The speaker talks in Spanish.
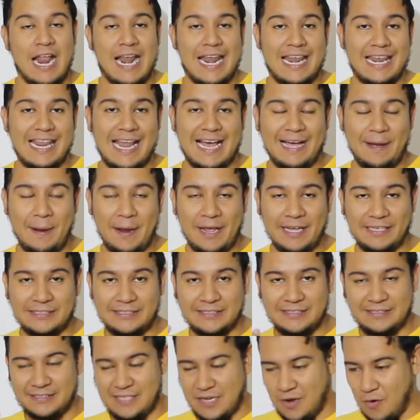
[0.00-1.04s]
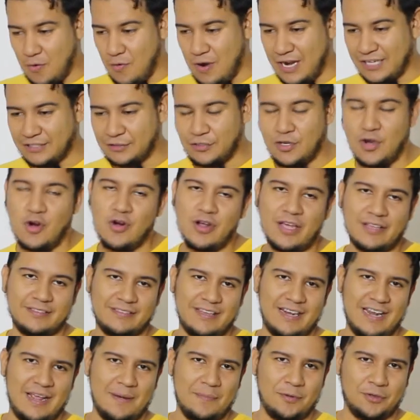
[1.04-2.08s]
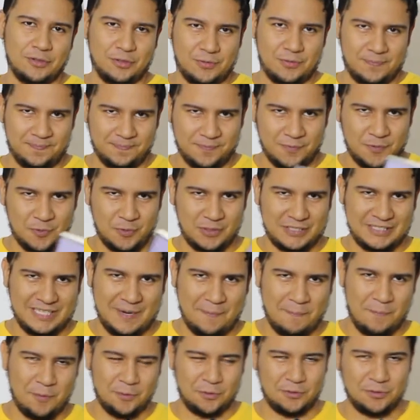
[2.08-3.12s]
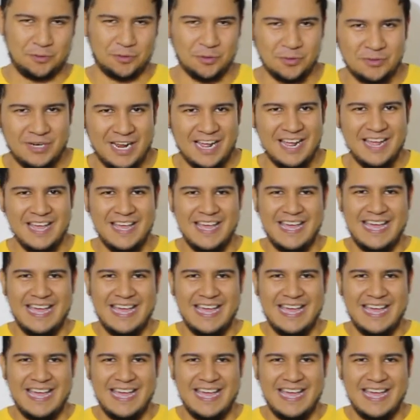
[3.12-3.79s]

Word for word: la gesticulación que tenemos, nuestra postura